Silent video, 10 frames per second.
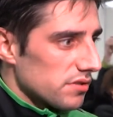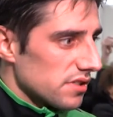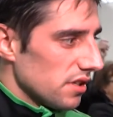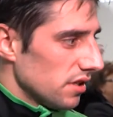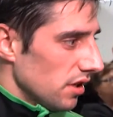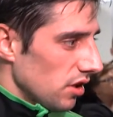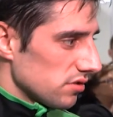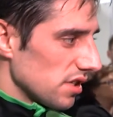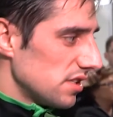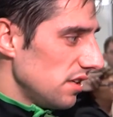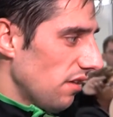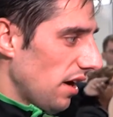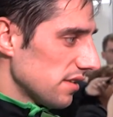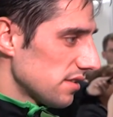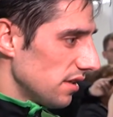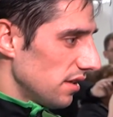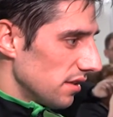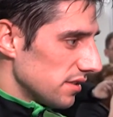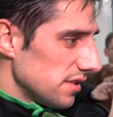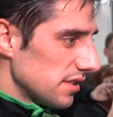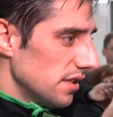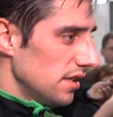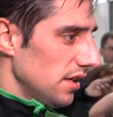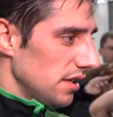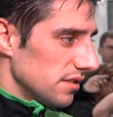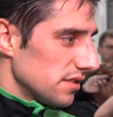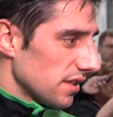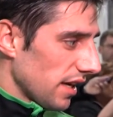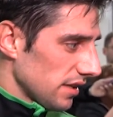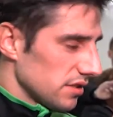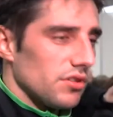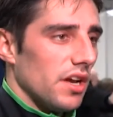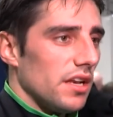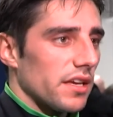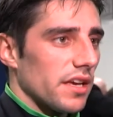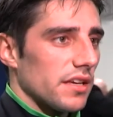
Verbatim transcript: Unser, unser Ziel war es, äh, diese äh, direkten Duelle